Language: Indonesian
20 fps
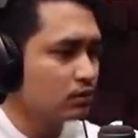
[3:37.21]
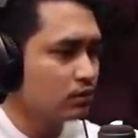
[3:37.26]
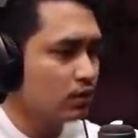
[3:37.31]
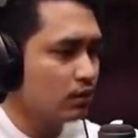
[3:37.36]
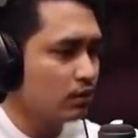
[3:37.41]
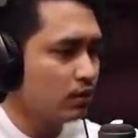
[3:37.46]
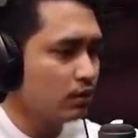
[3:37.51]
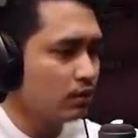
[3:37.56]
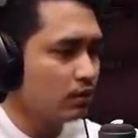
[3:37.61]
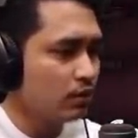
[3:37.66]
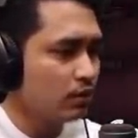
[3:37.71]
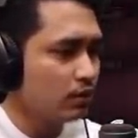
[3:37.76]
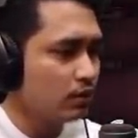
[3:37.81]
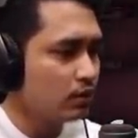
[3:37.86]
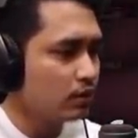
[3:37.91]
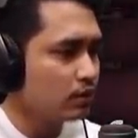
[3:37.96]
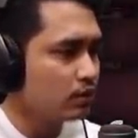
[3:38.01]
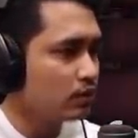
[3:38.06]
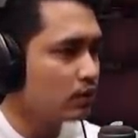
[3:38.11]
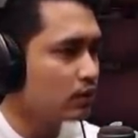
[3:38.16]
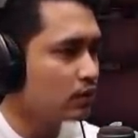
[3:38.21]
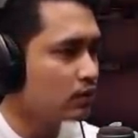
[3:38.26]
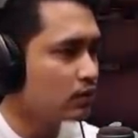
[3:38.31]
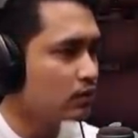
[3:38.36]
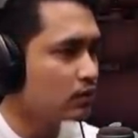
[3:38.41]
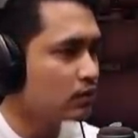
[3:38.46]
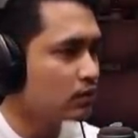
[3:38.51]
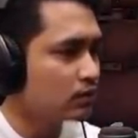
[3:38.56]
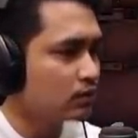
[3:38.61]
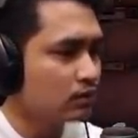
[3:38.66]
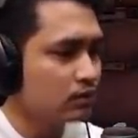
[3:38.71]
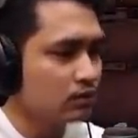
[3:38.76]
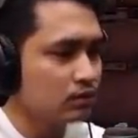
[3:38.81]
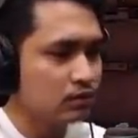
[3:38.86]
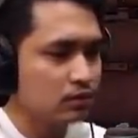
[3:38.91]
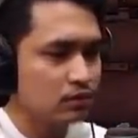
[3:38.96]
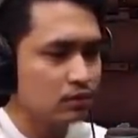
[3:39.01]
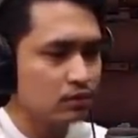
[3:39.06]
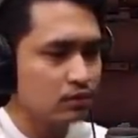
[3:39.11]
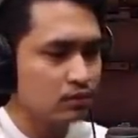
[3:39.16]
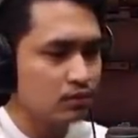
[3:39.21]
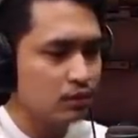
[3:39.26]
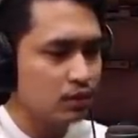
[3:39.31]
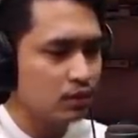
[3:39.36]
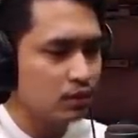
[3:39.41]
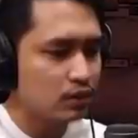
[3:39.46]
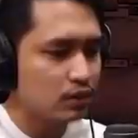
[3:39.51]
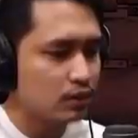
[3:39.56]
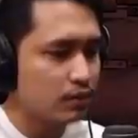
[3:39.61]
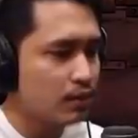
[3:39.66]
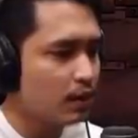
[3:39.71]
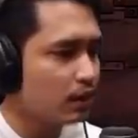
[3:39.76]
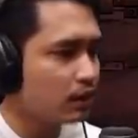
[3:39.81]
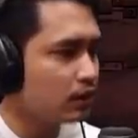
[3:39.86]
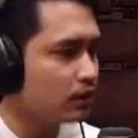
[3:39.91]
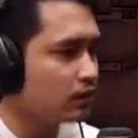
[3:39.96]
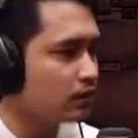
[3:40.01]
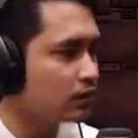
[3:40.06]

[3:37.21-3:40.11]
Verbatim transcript: Weh, weh, weh, weh, weh. Weh, kemana nih?